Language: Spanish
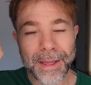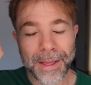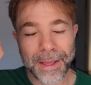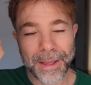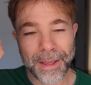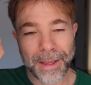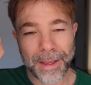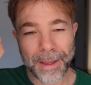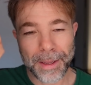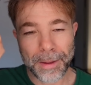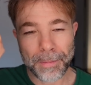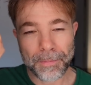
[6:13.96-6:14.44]

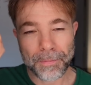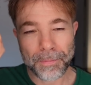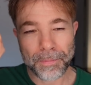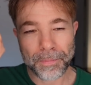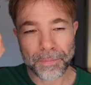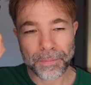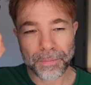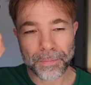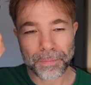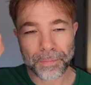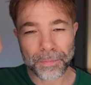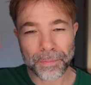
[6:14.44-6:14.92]

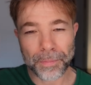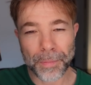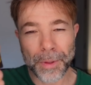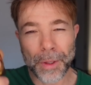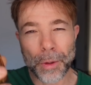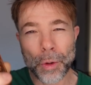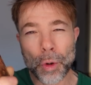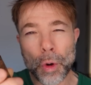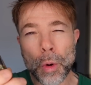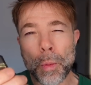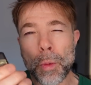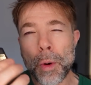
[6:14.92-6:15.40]
em,
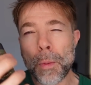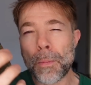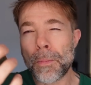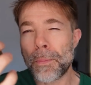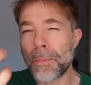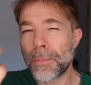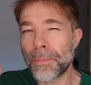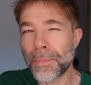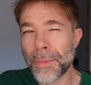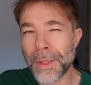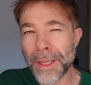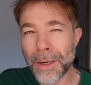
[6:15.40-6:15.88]
como
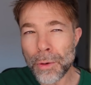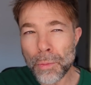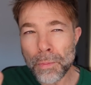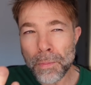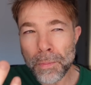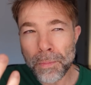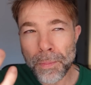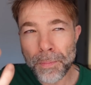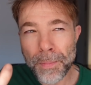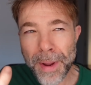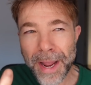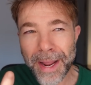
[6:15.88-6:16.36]
tiene
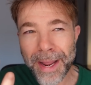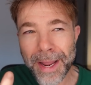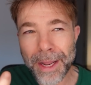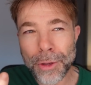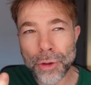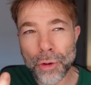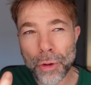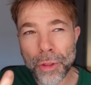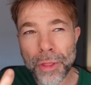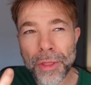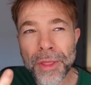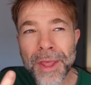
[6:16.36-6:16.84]
un
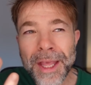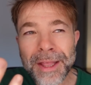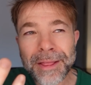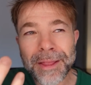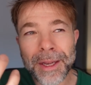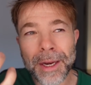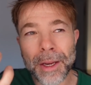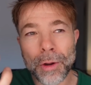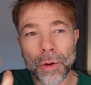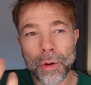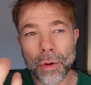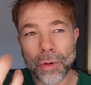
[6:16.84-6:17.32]
pequeño
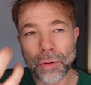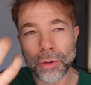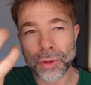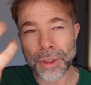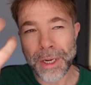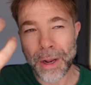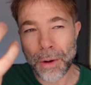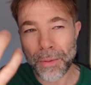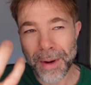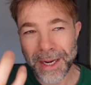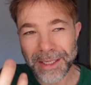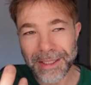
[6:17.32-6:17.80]
cítrico, o
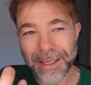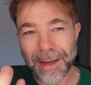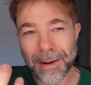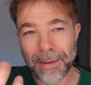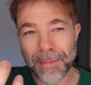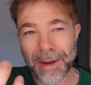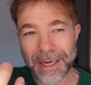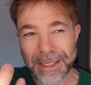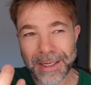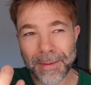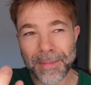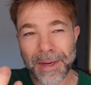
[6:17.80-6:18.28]
sea, vais a,
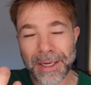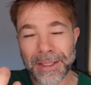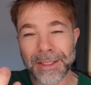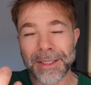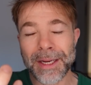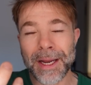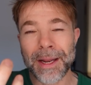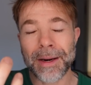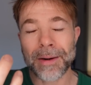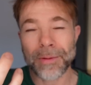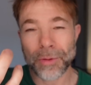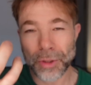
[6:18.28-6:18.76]
vais a
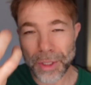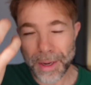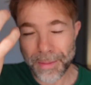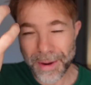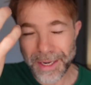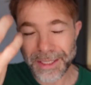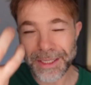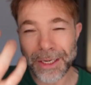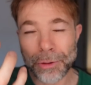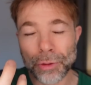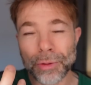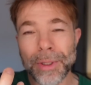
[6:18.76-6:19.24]
pensar, o sea,
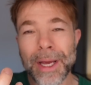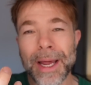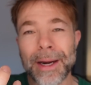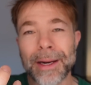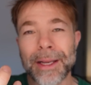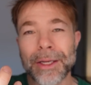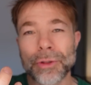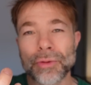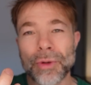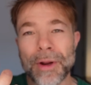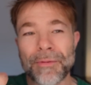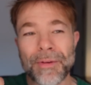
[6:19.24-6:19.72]
vais a notar
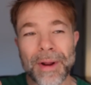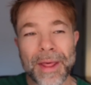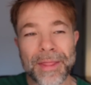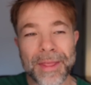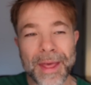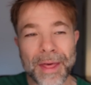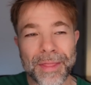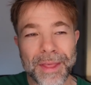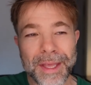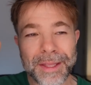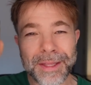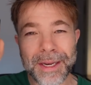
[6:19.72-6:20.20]
que es una
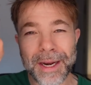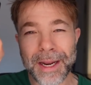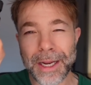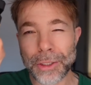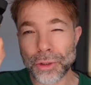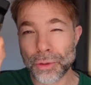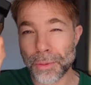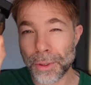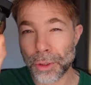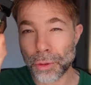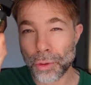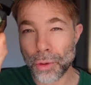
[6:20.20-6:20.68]
fragancia cítrica,
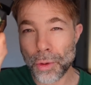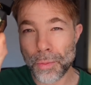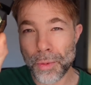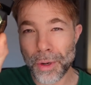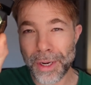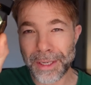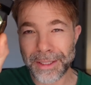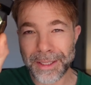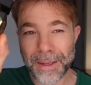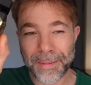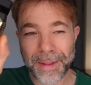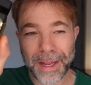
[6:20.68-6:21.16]
sobre todo
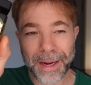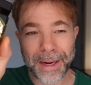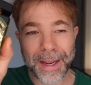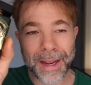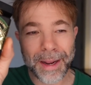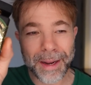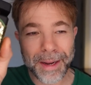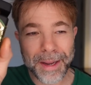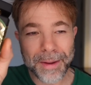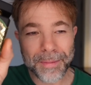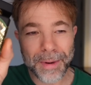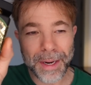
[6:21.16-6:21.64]
por el tema del
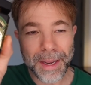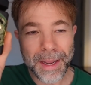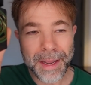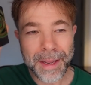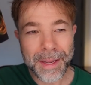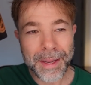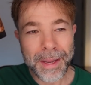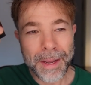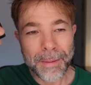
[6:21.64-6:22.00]
jengibre,